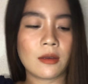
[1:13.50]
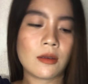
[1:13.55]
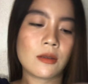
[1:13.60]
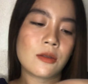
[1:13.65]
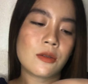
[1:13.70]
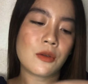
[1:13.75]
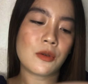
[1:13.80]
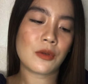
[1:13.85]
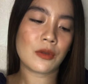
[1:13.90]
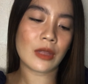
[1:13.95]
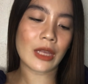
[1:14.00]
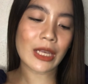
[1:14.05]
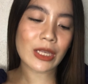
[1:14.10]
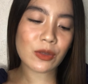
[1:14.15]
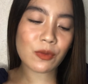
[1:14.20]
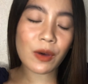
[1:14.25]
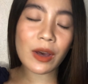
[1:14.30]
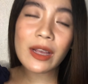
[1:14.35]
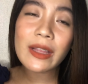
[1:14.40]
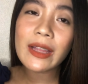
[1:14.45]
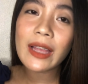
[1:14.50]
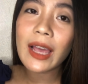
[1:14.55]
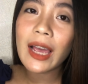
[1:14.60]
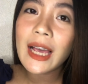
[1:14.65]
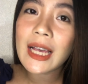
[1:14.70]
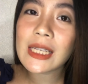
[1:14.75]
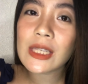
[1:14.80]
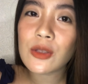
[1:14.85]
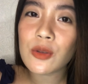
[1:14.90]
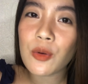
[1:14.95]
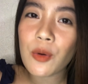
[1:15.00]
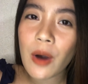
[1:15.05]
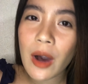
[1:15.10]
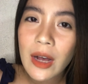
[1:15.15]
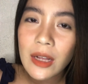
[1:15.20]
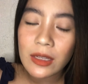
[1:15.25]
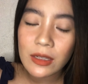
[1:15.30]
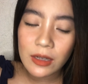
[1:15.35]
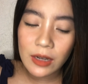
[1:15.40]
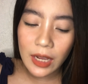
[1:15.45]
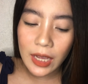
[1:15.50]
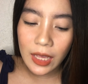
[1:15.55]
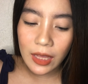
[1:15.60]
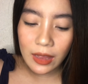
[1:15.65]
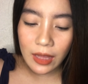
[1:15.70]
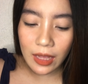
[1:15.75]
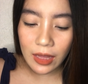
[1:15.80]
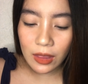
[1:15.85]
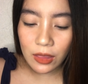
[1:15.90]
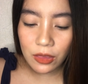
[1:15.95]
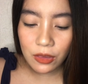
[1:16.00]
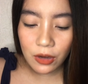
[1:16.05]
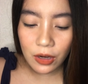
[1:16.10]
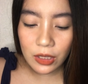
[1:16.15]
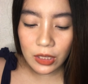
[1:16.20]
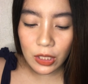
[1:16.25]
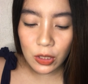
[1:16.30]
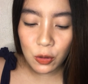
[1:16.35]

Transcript: So, this one is 232